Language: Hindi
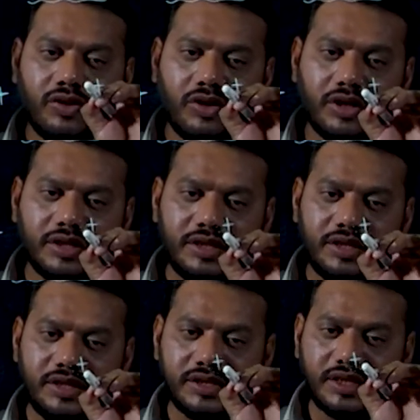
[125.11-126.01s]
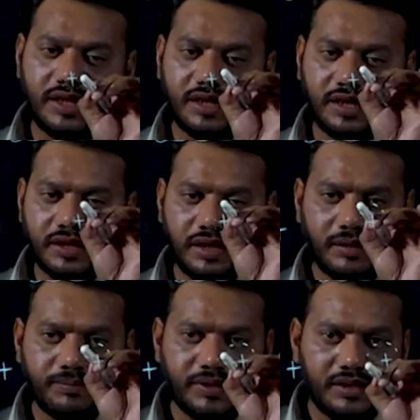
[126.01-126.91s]
और इसके अगर
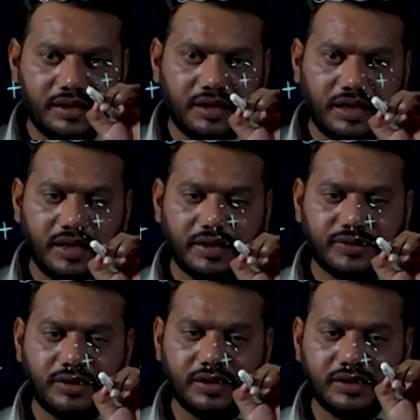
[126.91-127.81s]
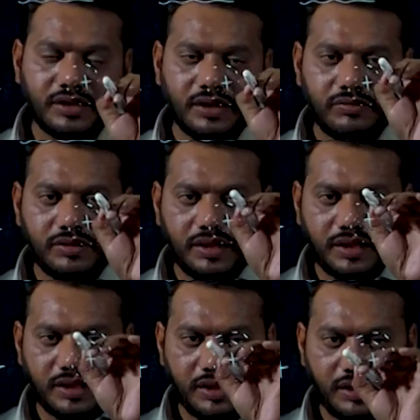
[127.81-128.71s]
यहाँ पे इलेक्ट्रॉन क्लाउड
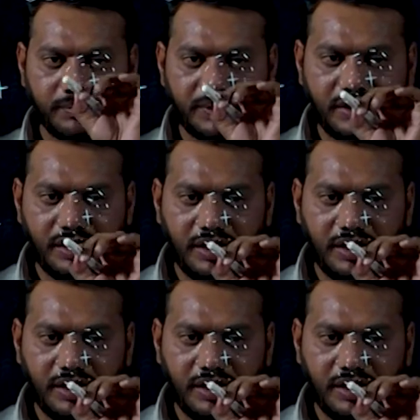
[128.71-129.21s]
अगर यहाँ पे